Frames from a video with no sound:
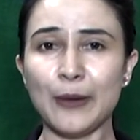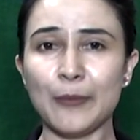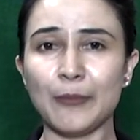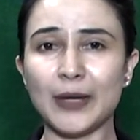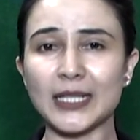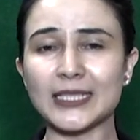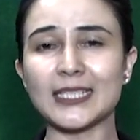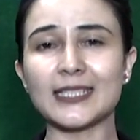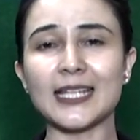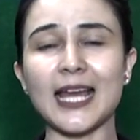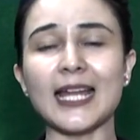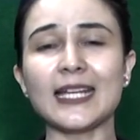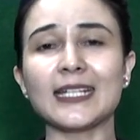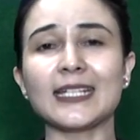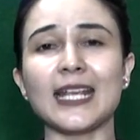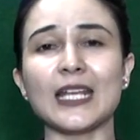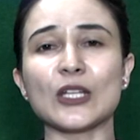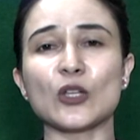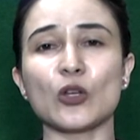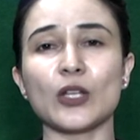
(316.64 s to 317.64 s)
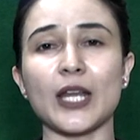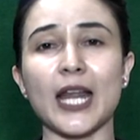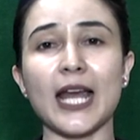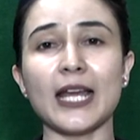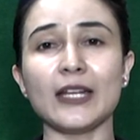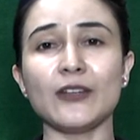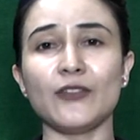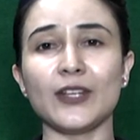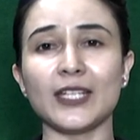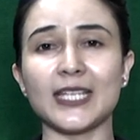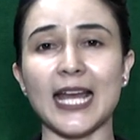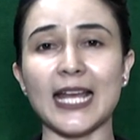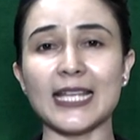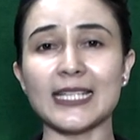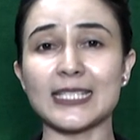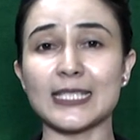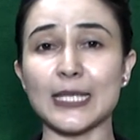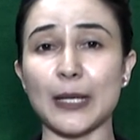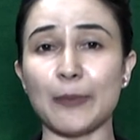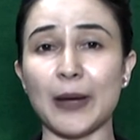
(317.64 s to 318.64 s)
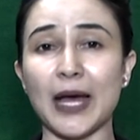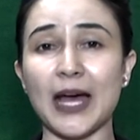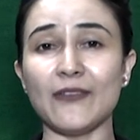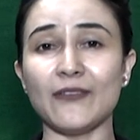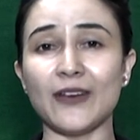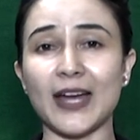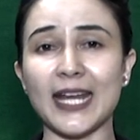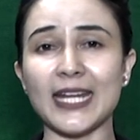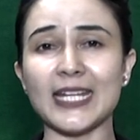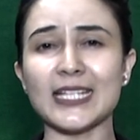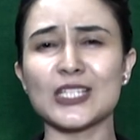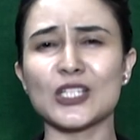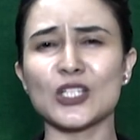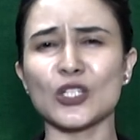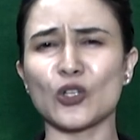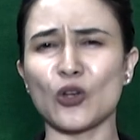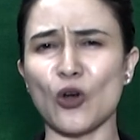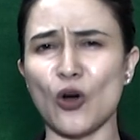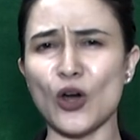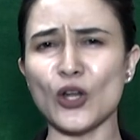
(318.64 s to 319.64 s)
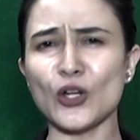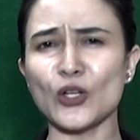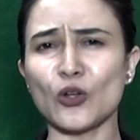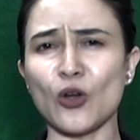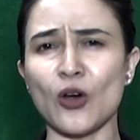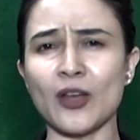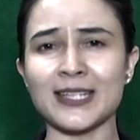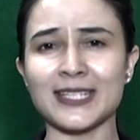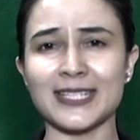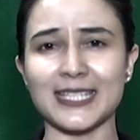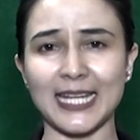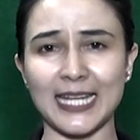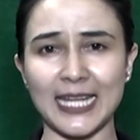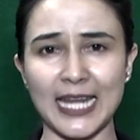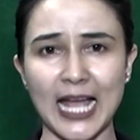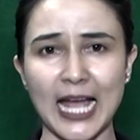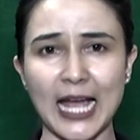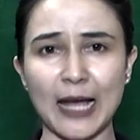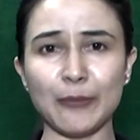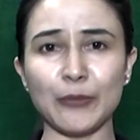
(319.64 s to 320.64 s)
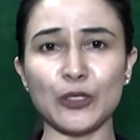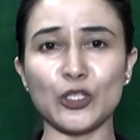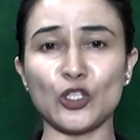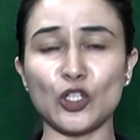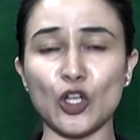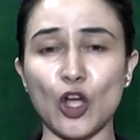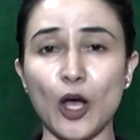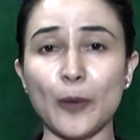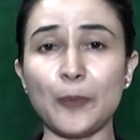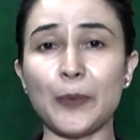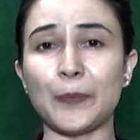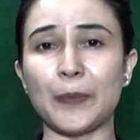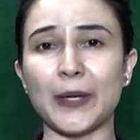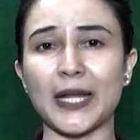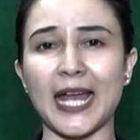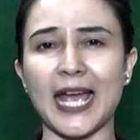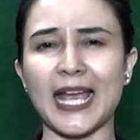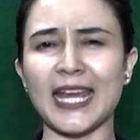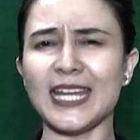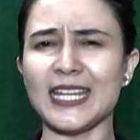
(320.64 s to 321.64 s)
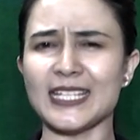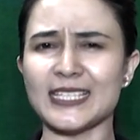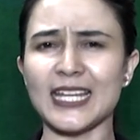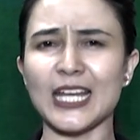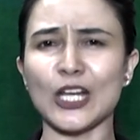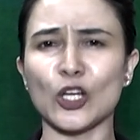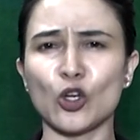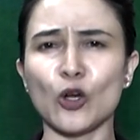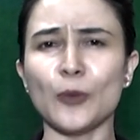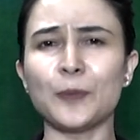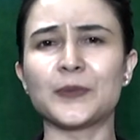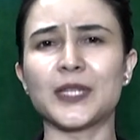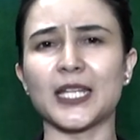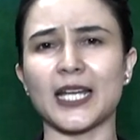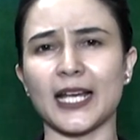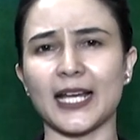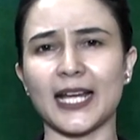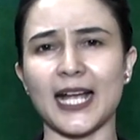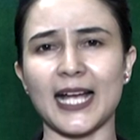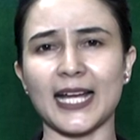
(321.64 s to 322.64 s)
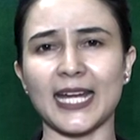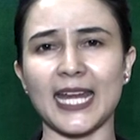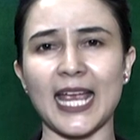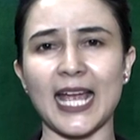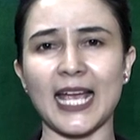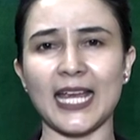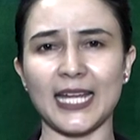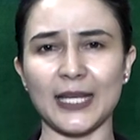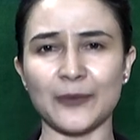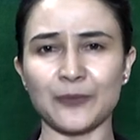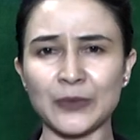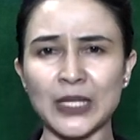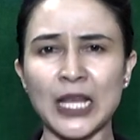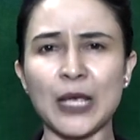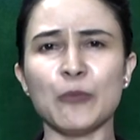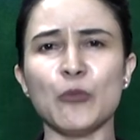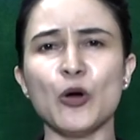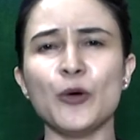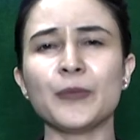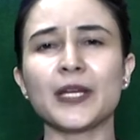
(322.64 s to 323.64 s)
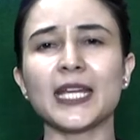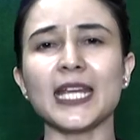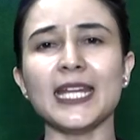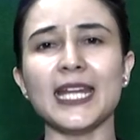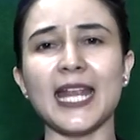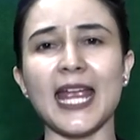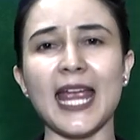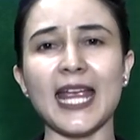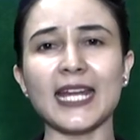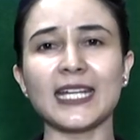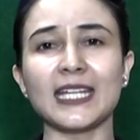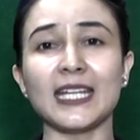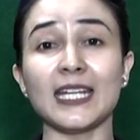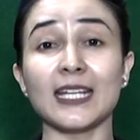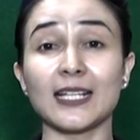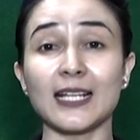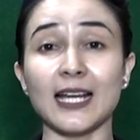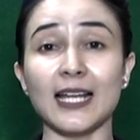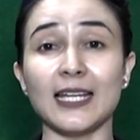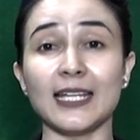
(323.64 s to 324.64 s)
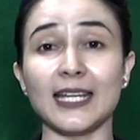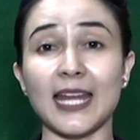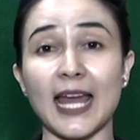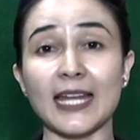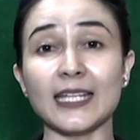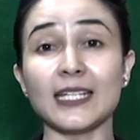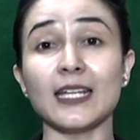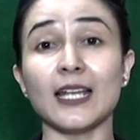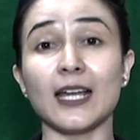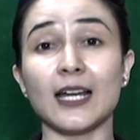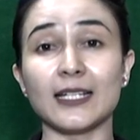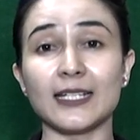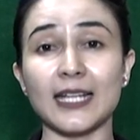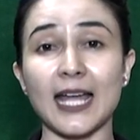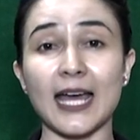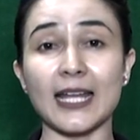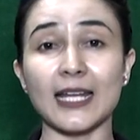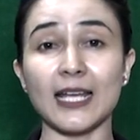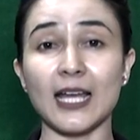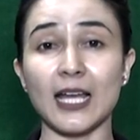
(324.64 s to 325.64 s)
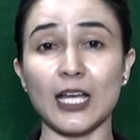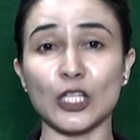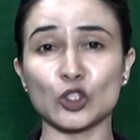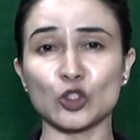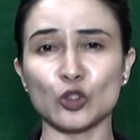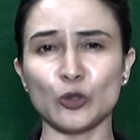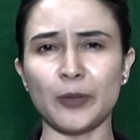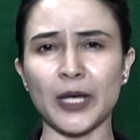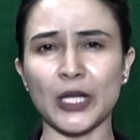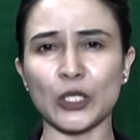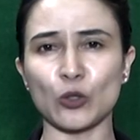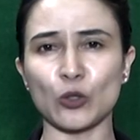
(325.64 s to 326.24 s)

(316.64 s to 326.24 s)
मतदान के दौरान विधानसभा वाइज कौन कौन से नाम टॉप पर आए इसे गुप्त रखा गया है मुमकिन है कि कल यानी 18 अक्टूबर